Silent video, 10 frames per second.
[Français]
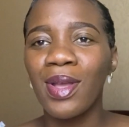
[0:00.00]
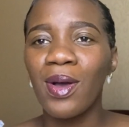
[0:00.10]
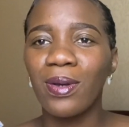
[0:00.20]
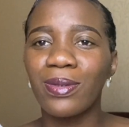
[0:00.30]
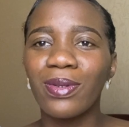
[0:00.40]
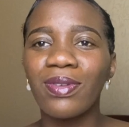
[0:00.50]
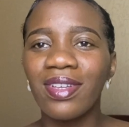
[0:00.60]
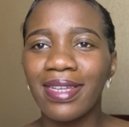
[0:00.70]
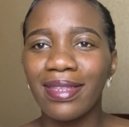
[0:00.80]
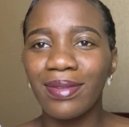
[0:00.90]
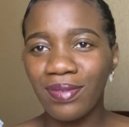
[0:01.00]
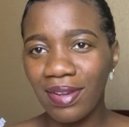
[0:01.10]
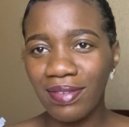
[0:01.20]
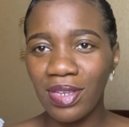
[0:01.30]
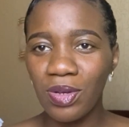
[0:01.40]
On se retrouve dans cette nouvelle
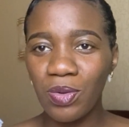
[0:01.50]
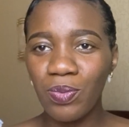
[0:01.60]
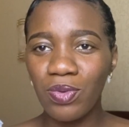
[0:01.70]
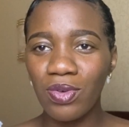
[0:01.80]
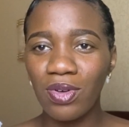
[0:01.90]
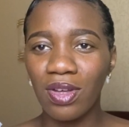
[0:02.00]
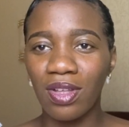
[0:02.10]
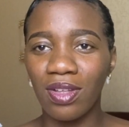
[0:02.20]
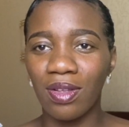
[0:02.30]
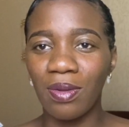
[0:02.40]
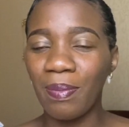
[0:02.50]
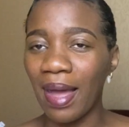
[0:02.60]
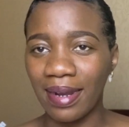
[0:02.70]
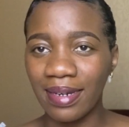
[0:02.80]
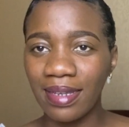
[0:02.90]
vidéo pour euh,
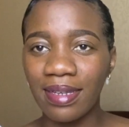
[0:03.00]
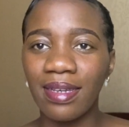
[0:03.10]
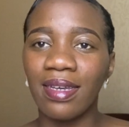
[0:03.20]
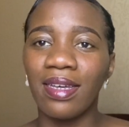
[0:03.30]
parler,